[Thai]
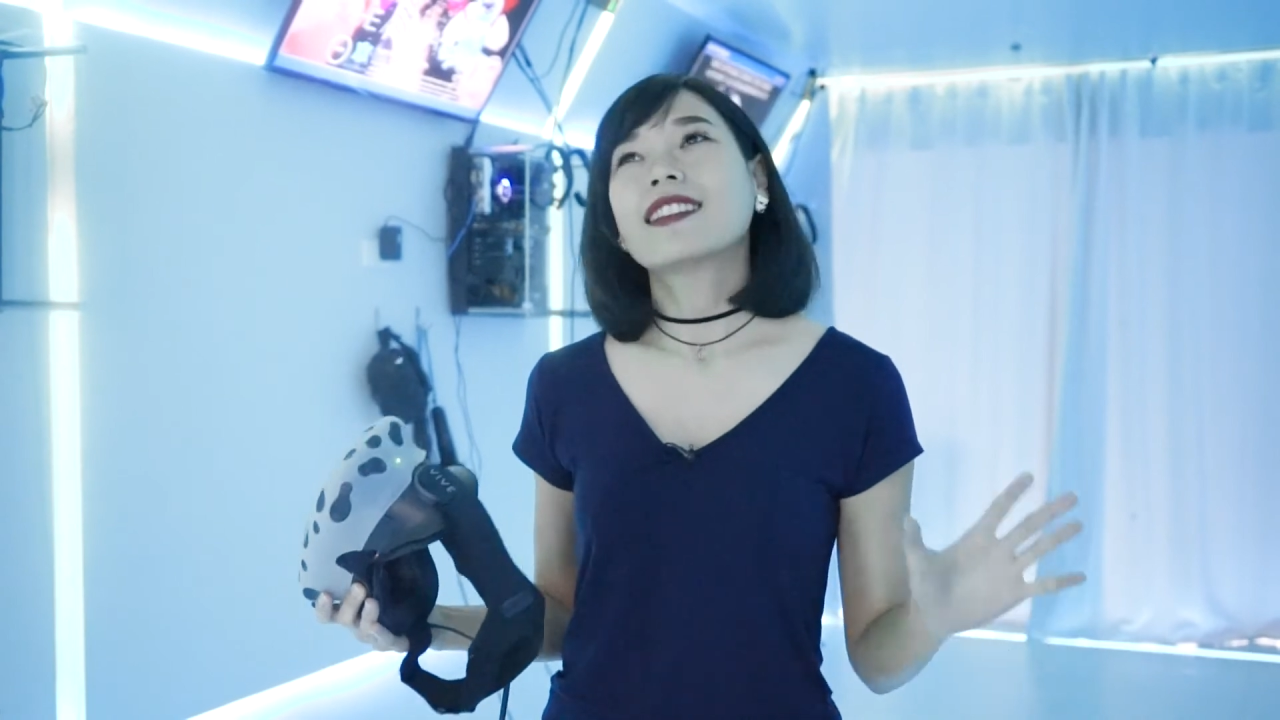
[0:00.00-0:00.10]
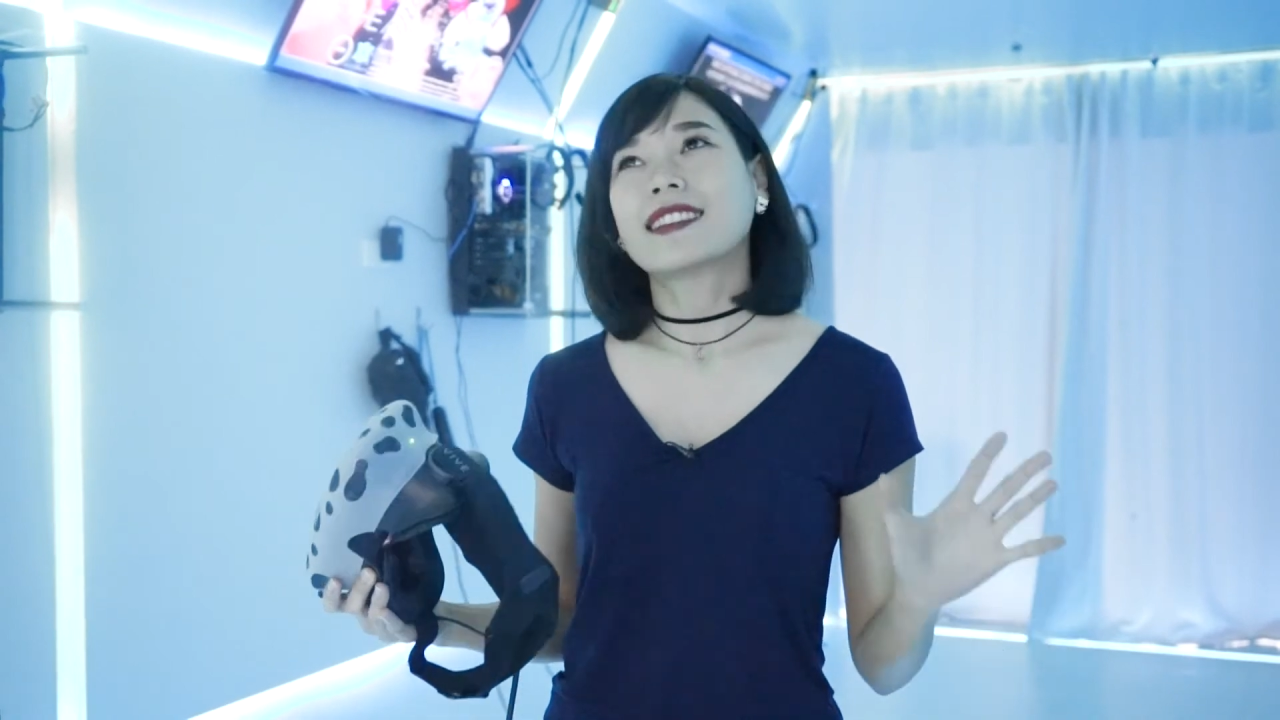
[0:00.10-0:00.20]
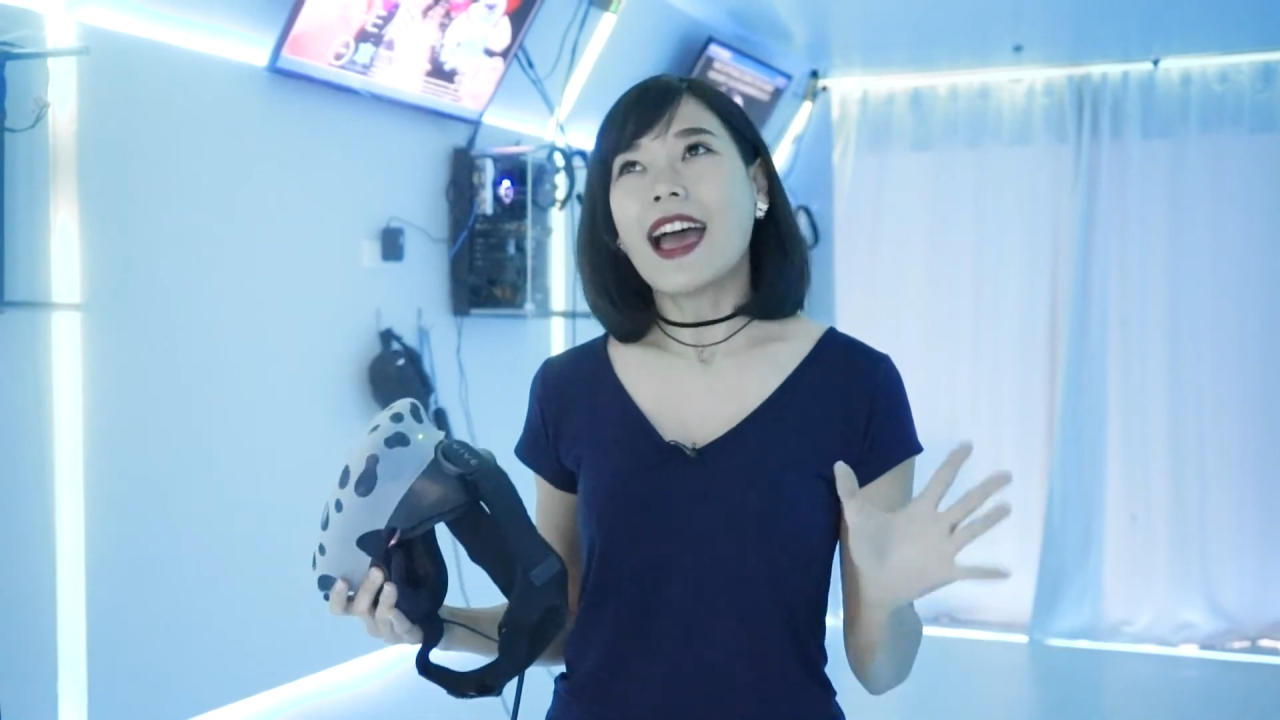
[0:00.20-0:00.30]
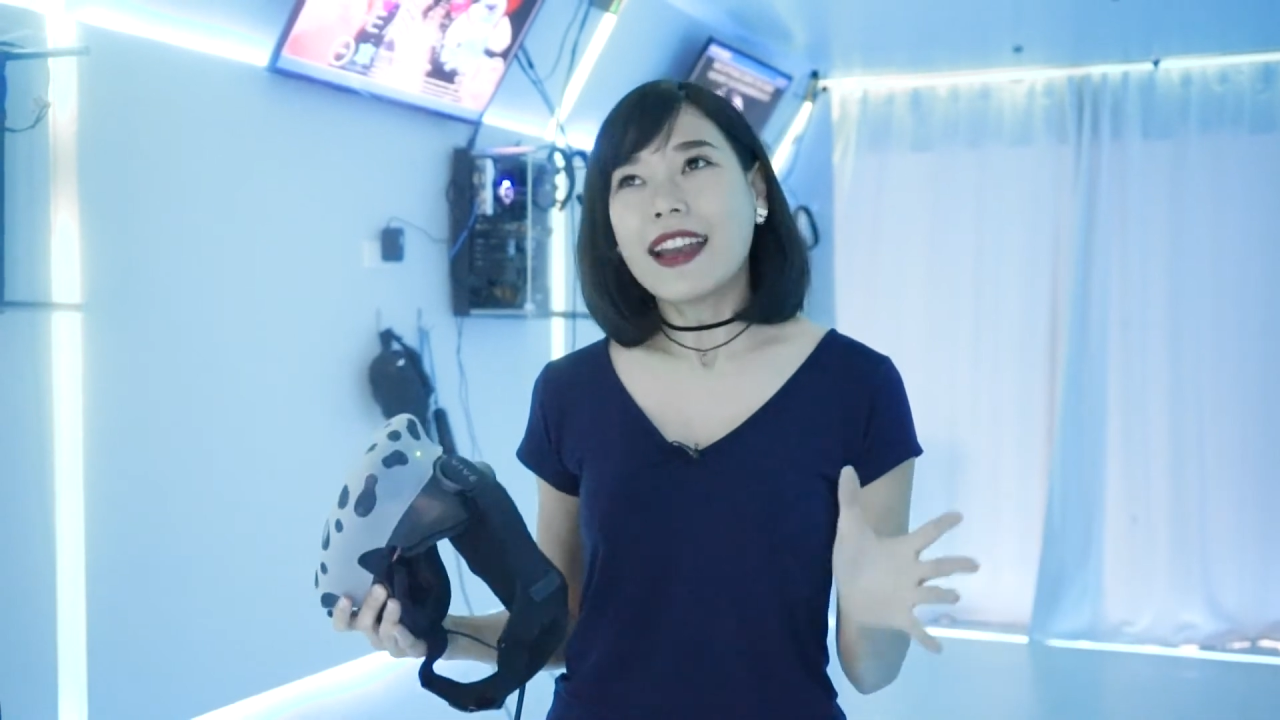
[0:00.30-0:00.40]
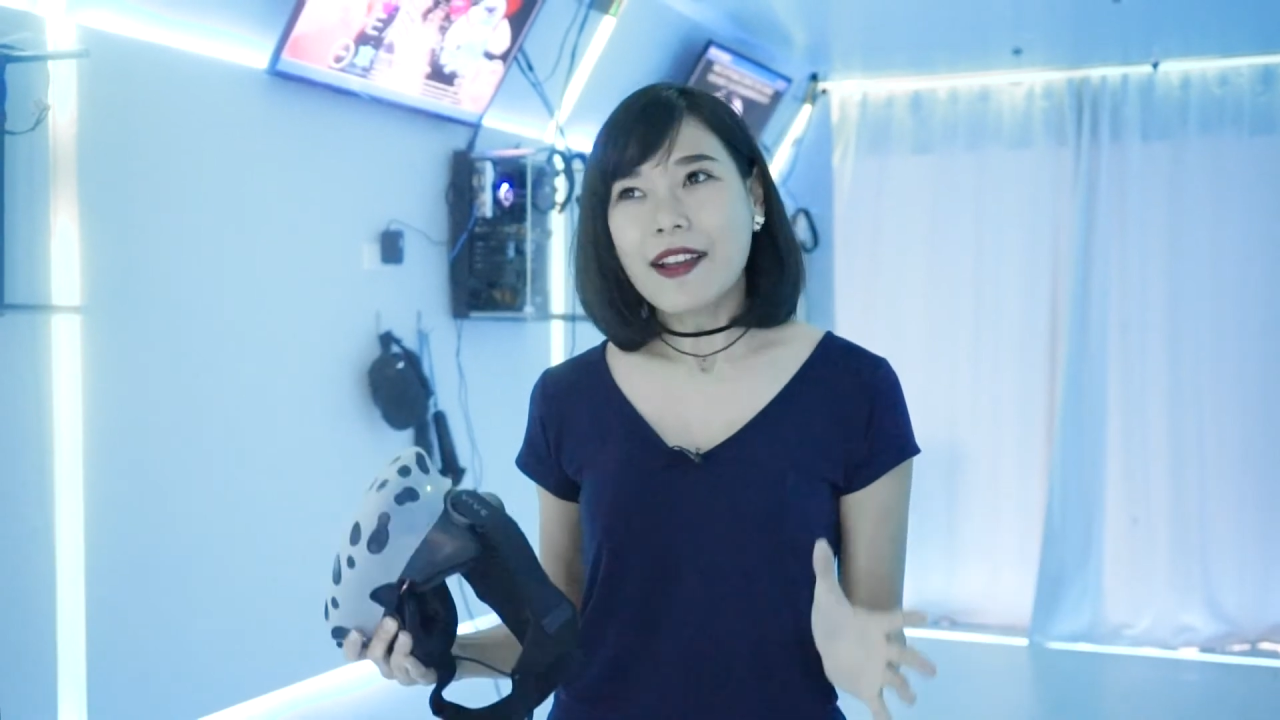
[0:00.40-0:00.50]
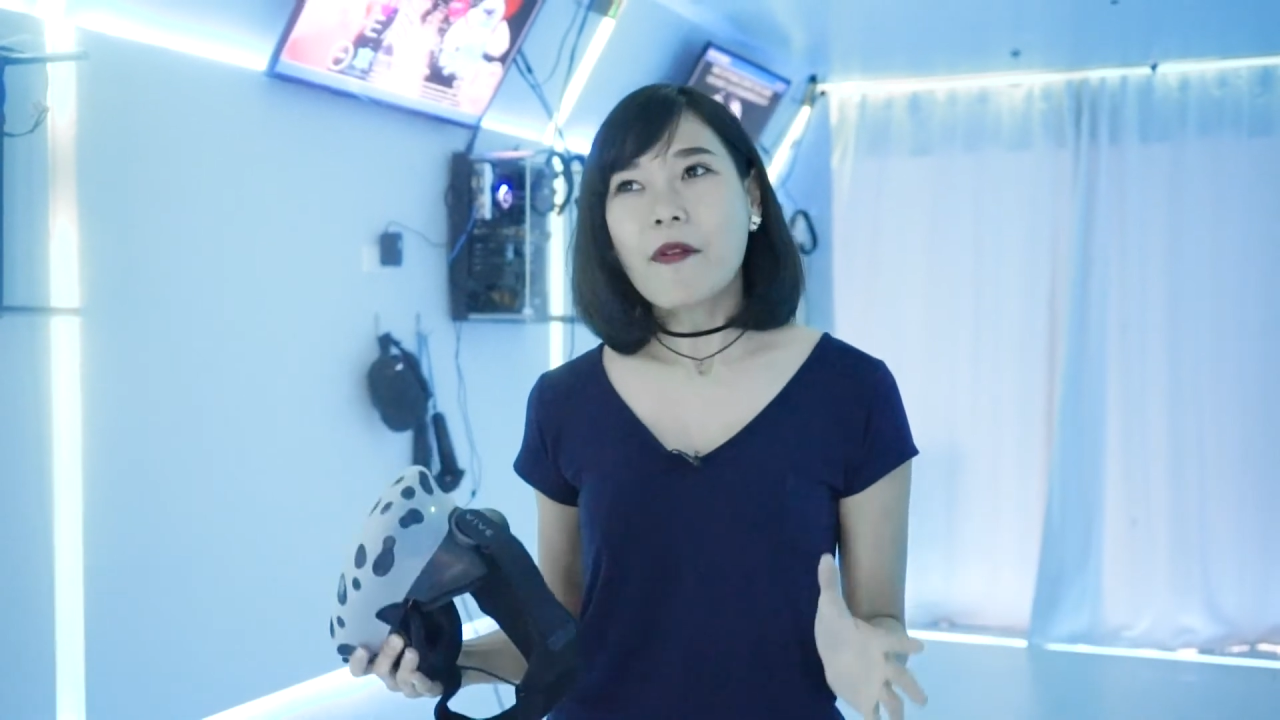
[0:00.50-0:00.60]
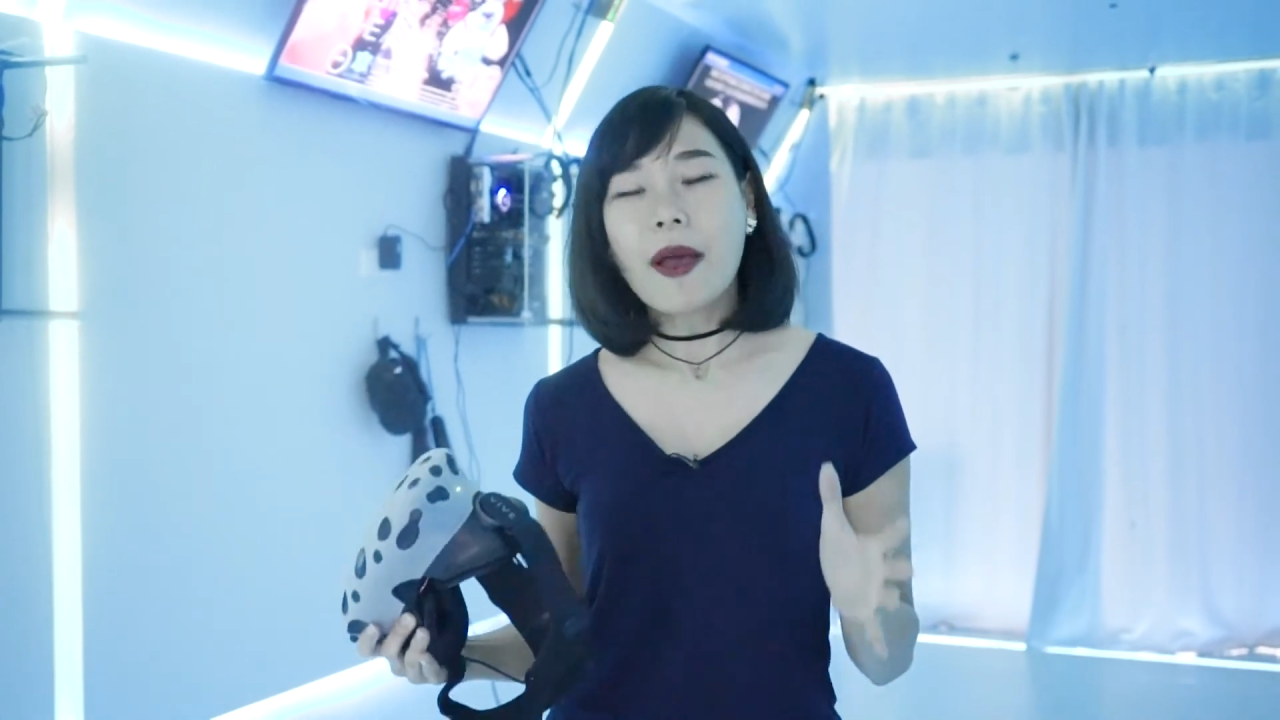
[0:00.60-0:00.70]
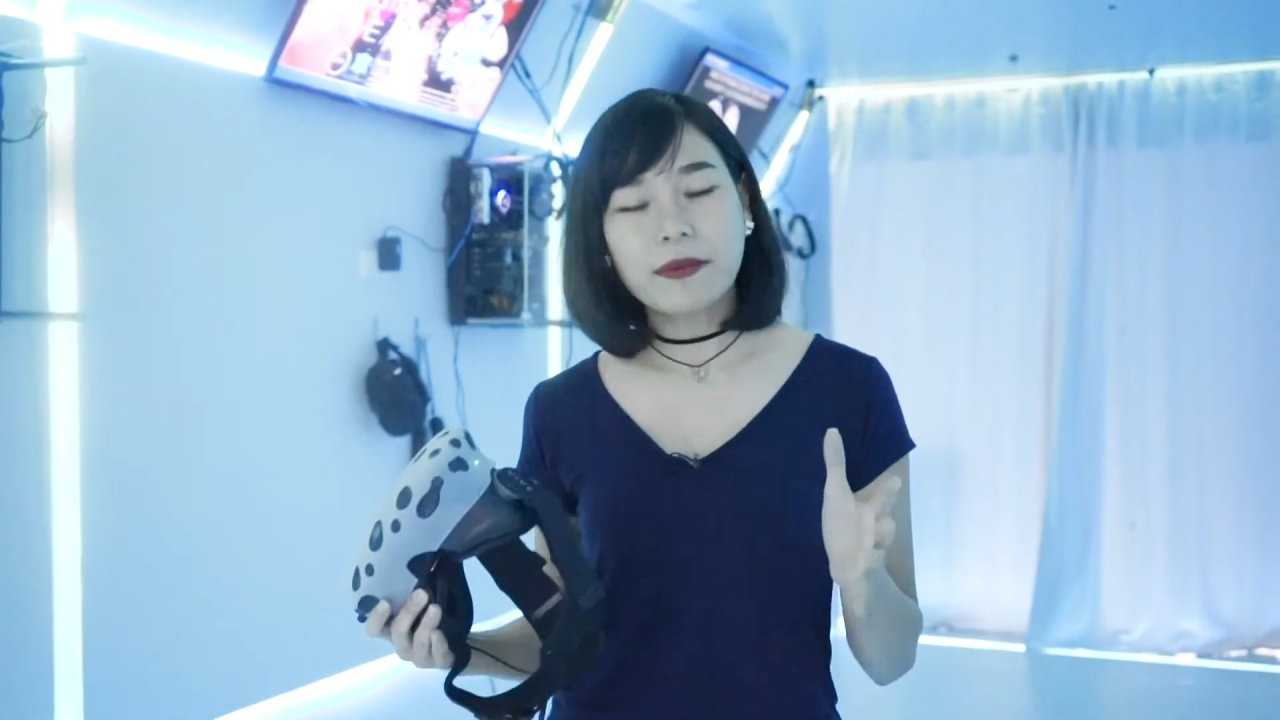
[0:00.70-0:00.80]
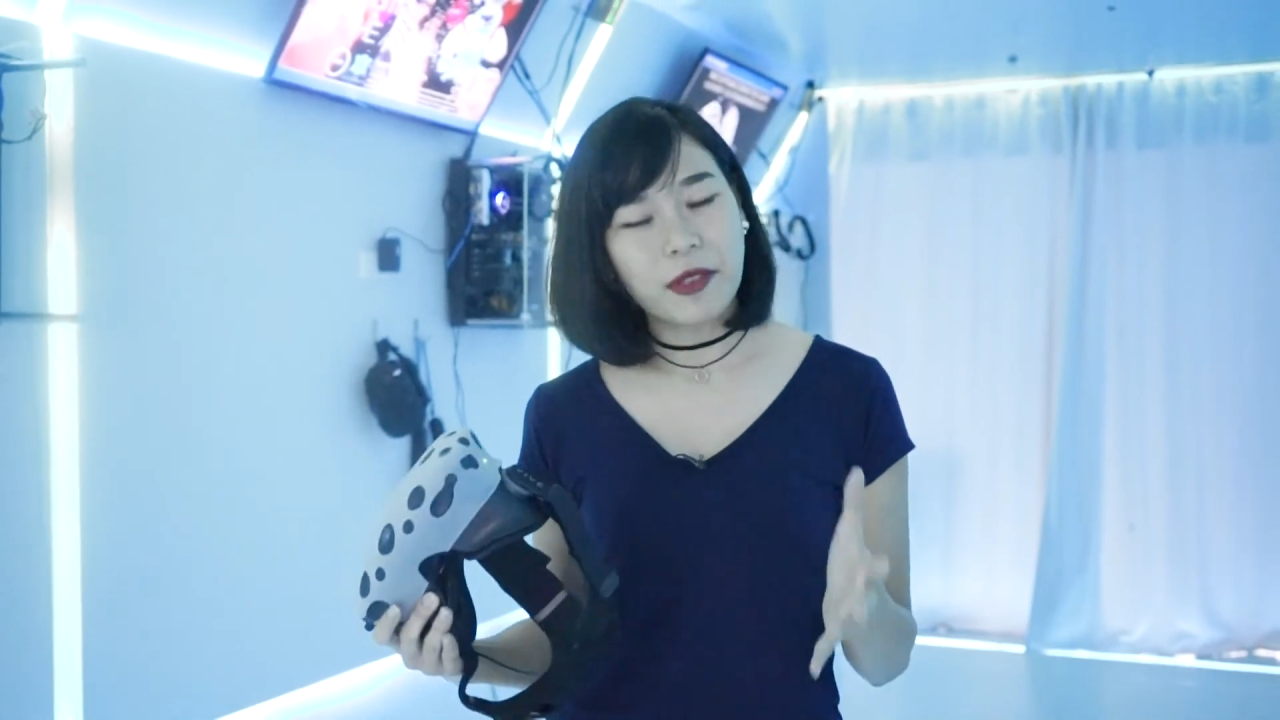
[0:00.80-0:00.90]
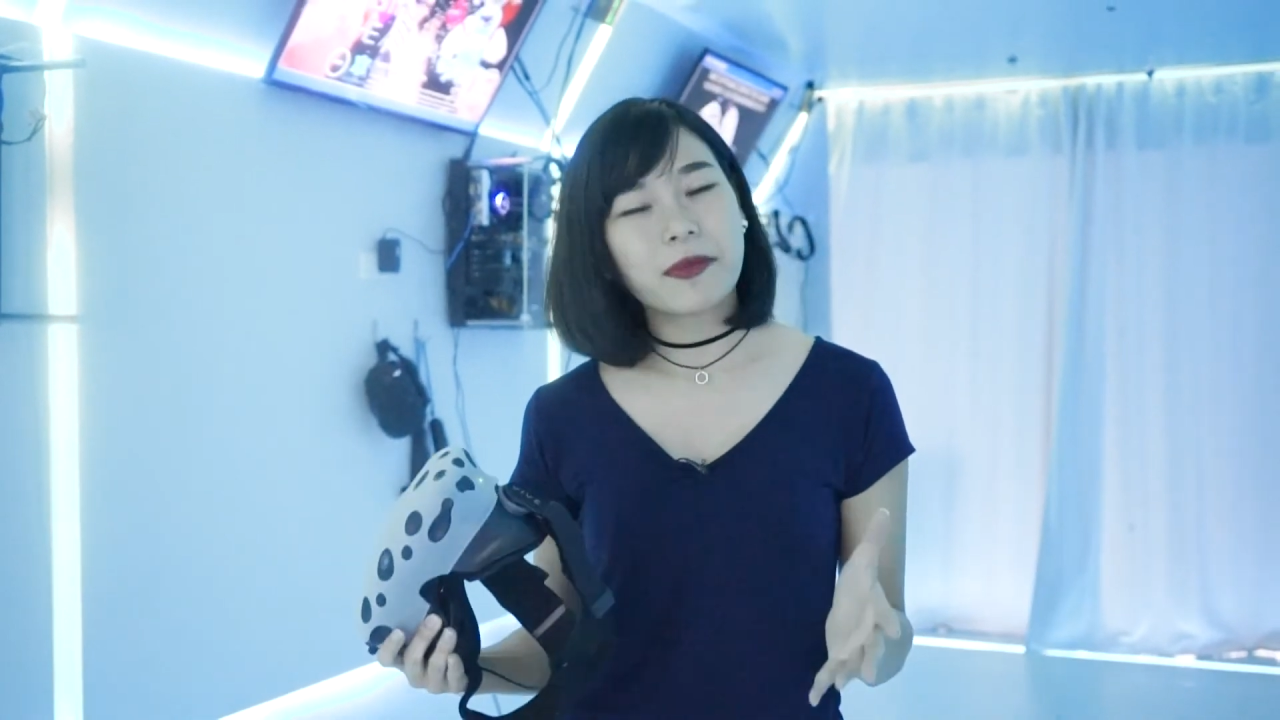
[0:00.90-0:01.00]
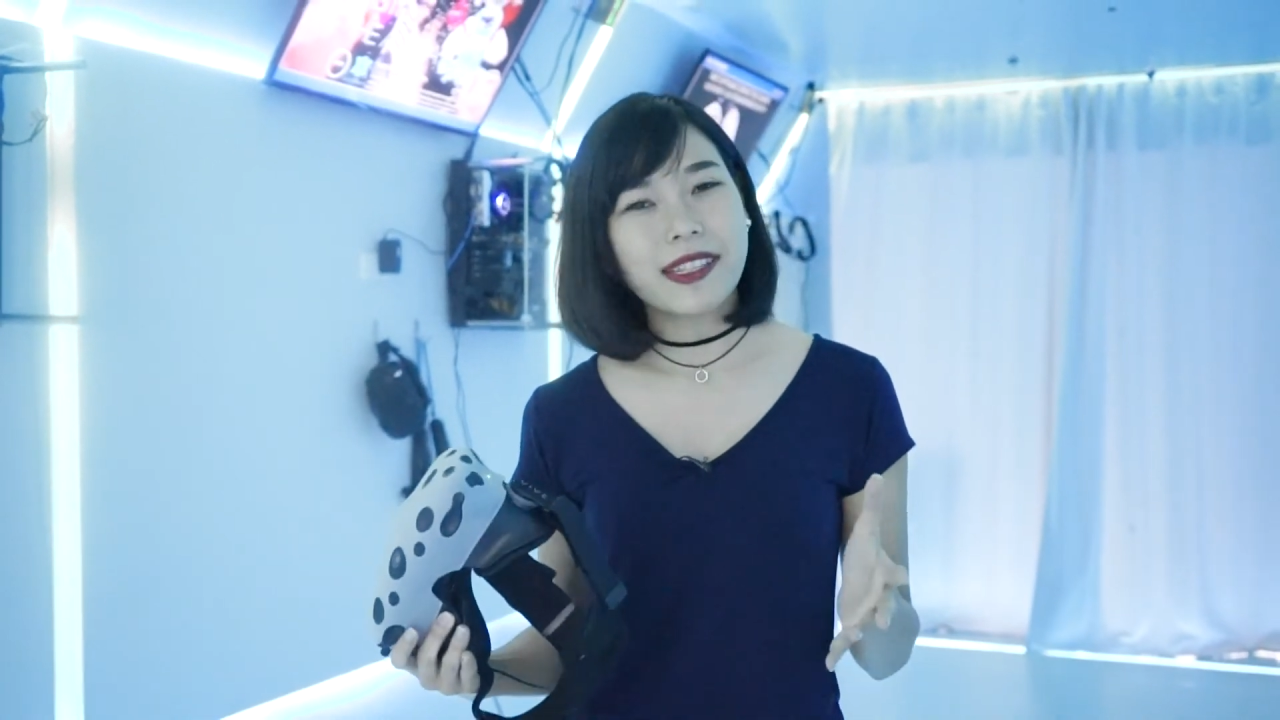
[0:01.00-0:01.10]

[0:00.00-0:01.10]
แต่อันนี้ความสม